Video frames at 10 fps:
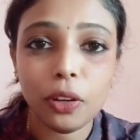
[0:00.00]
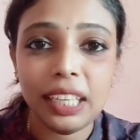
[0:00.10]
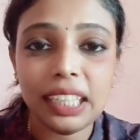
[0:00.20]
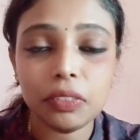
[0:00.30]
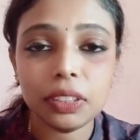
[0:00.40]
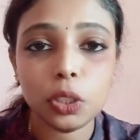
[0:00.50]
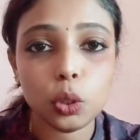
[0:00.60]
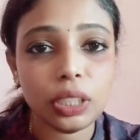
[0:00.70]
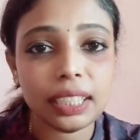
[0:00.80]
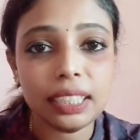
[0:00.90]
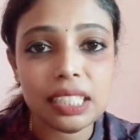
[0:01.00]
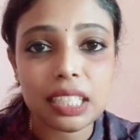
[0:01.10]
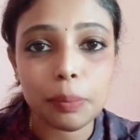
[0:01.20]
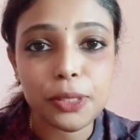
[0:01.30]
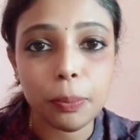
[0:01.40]
லிங்க் வந்துட்டு உங்களுக்கு
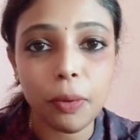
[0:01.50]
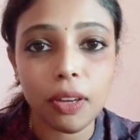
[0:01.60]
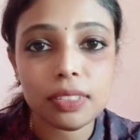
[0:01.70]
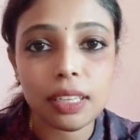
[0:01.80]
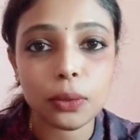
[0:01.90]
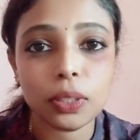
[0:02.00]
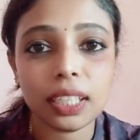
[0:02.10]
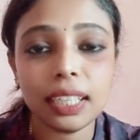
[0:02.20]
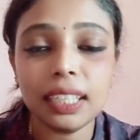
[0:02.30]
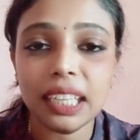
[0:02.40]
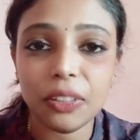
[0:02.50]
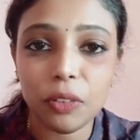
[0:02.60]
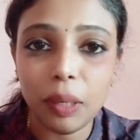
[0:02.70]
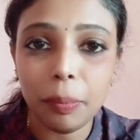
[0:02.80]
டிஸ்கிரிப்ஷன் பாக்ஸில் கொடுக்குறேன் நீங்கள் ட்ரை